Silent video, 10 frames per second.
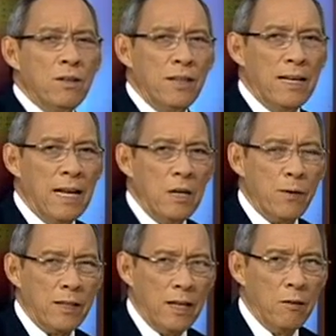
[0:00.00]
de la
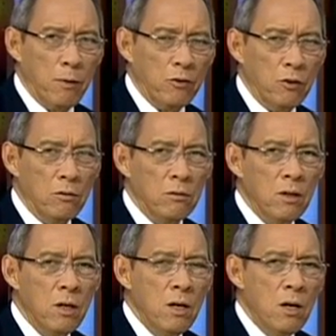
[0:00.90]
libertad de expresión.
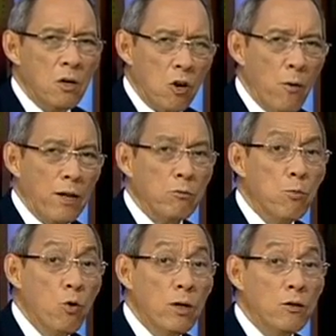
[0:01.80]
Robert
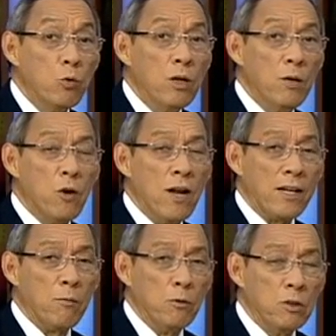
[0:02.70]
Smull, en su libro La
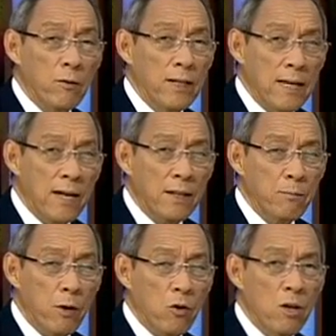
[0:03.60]
responsabilidad del
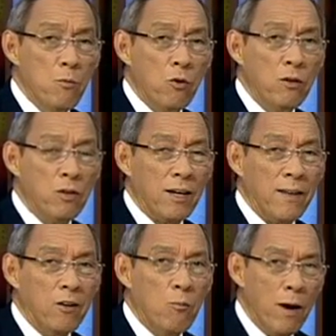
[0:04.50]
periodismo, dice que
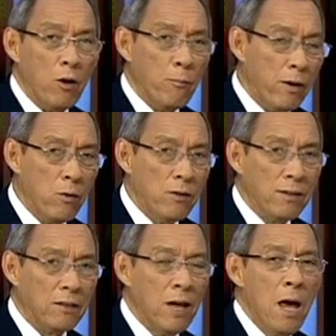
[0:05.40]
de los malos
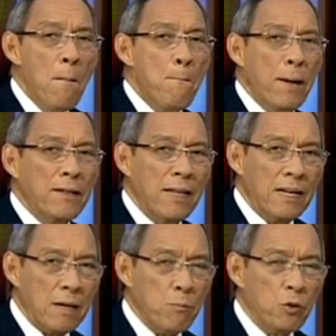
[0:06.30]
periodistas penden
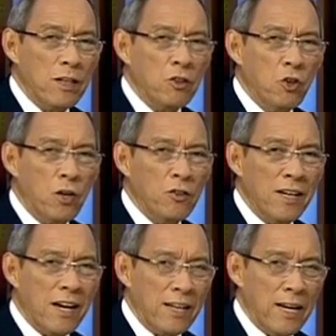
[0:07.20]
reputaciones y
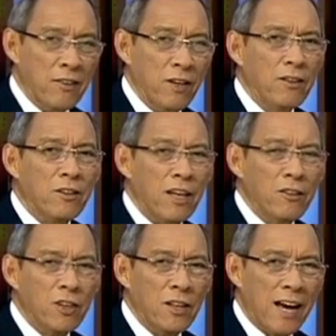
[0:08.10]
carreras,
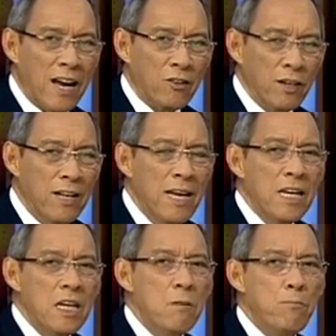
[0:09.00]
sentencias de cárcel
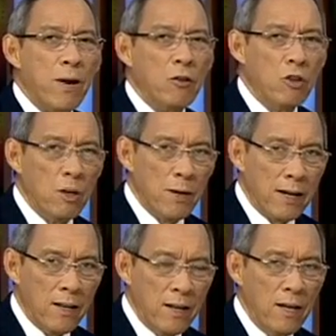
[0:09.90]
y precios de
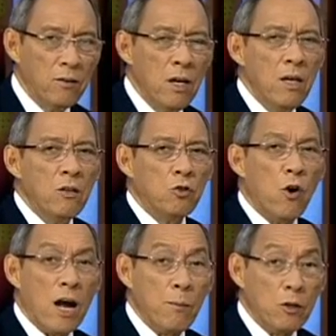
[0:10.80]
mercaderías,
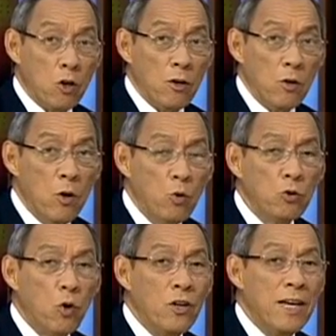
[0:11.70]
son árbitros de lo
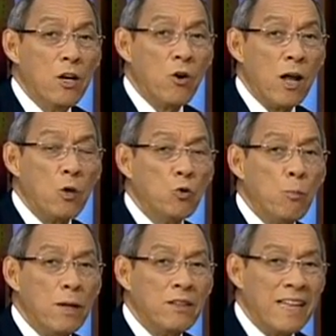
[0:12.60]
injusto y han logrado
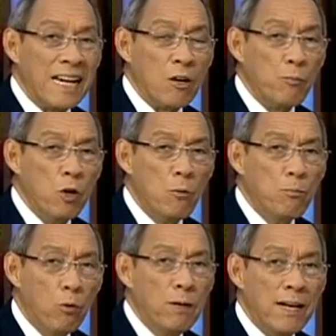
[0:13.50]
suplantar la opinión
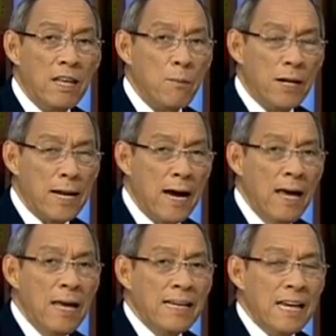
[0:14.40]
pública, de manera
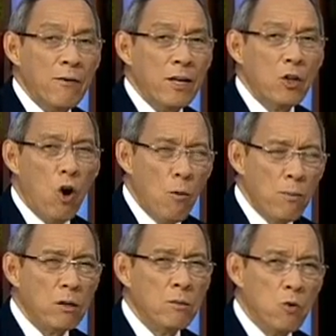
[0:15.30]
que habiendo
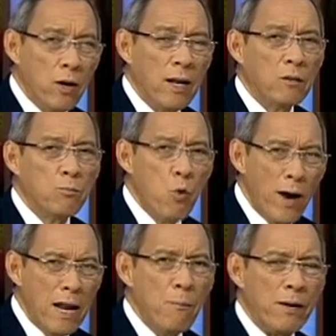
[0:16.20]
hombres y mujeres
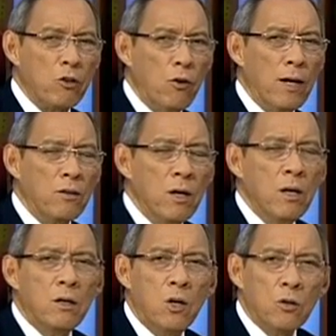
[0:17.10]
buenas personas,
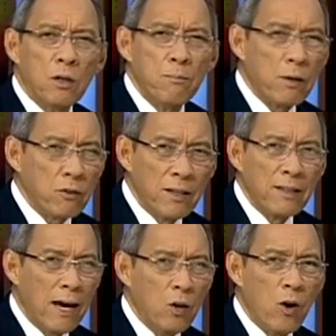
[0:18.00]
no se
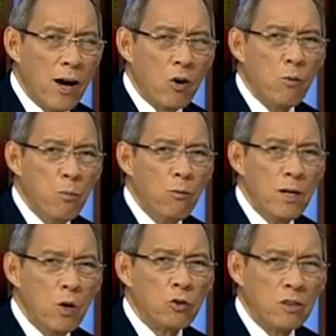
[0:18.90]
presentan a los cargos
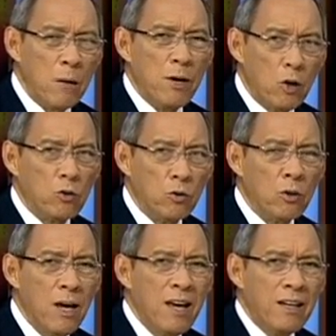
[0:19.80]
públicos temerosos
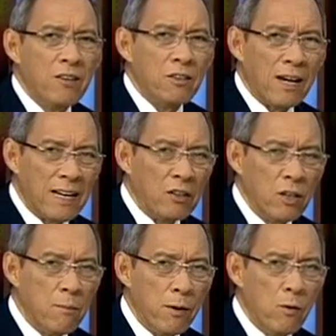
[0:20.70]
que esta clase
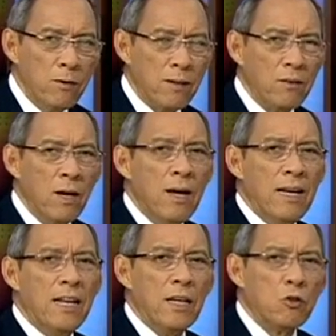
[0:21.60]
de periodistas
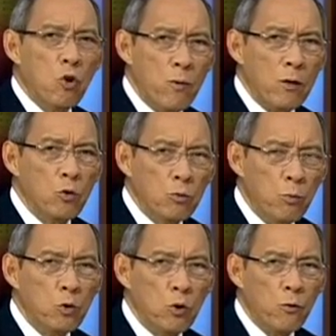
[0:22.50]
les descubren sus
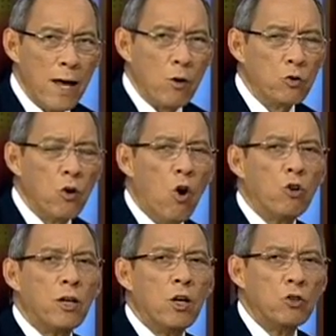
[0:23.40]
puntos flacos o
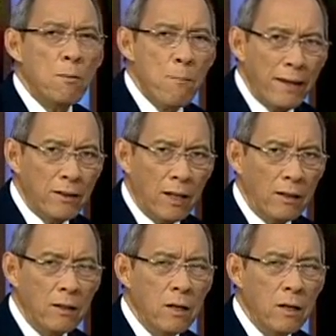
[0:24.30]
se los inventen.